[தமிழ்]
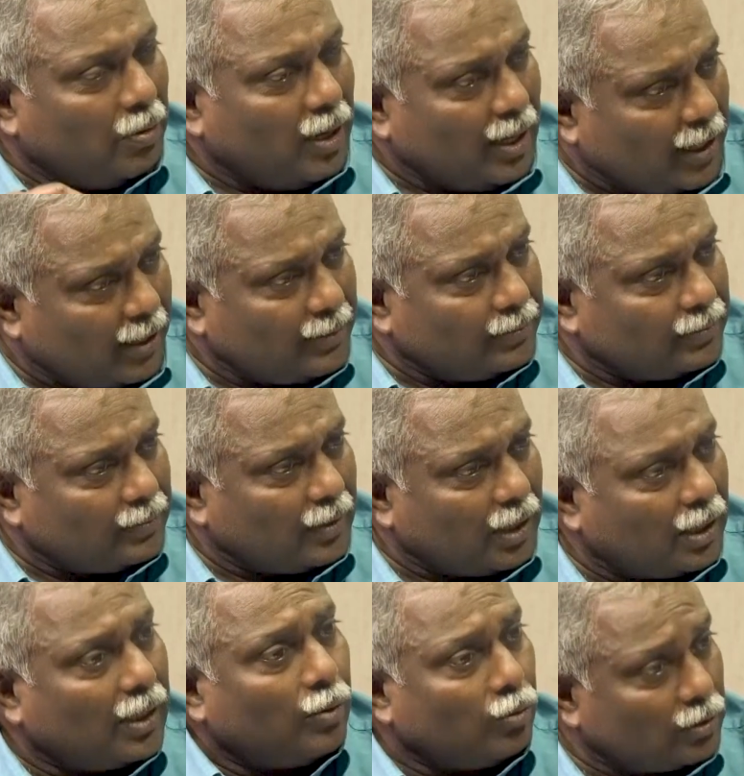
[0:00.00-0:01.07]
பிள்ளைகள்
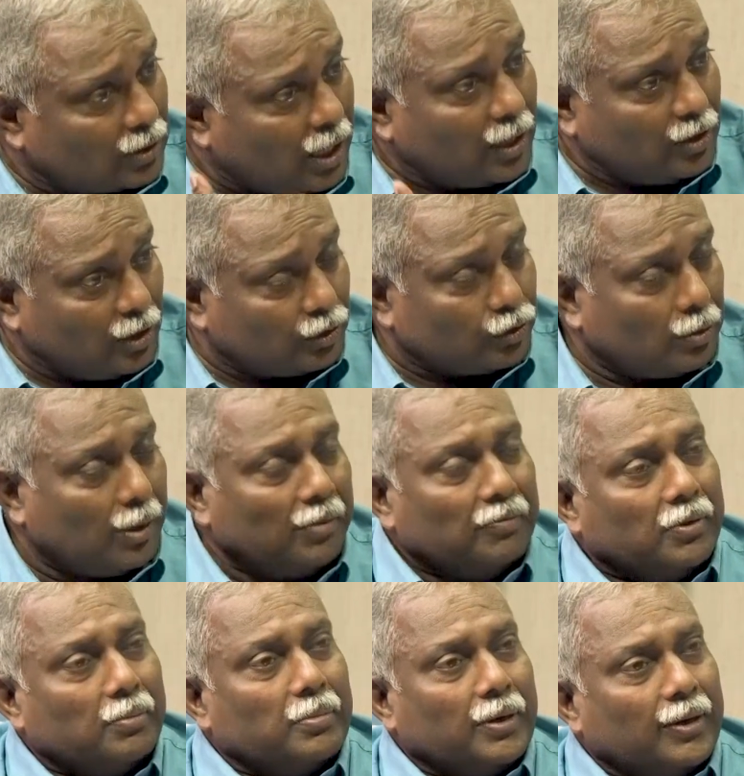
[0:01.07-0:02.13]
இதை நான் ஒரு சாட்சியை சொல்ல
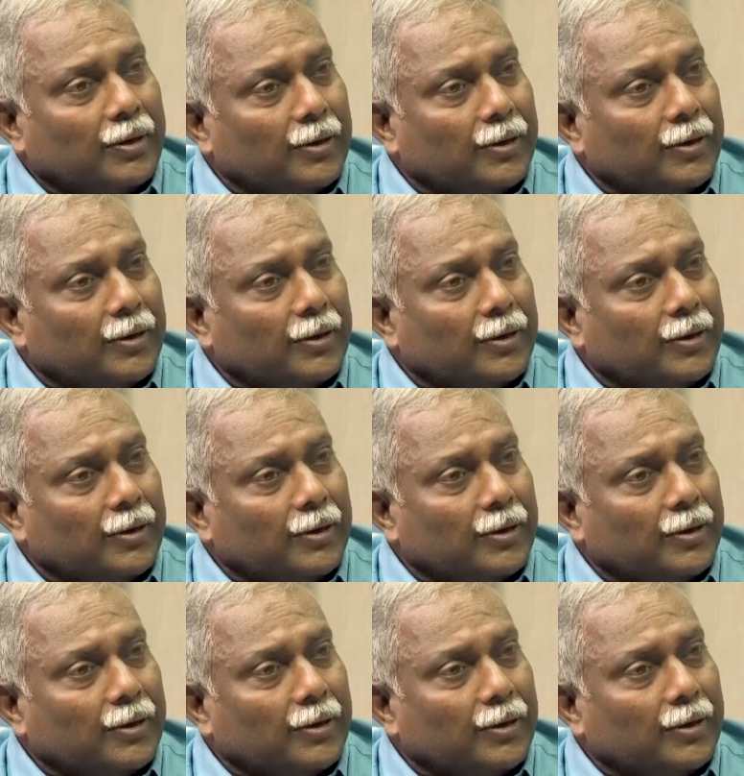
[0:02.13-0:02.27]
விரும்புகிறேன்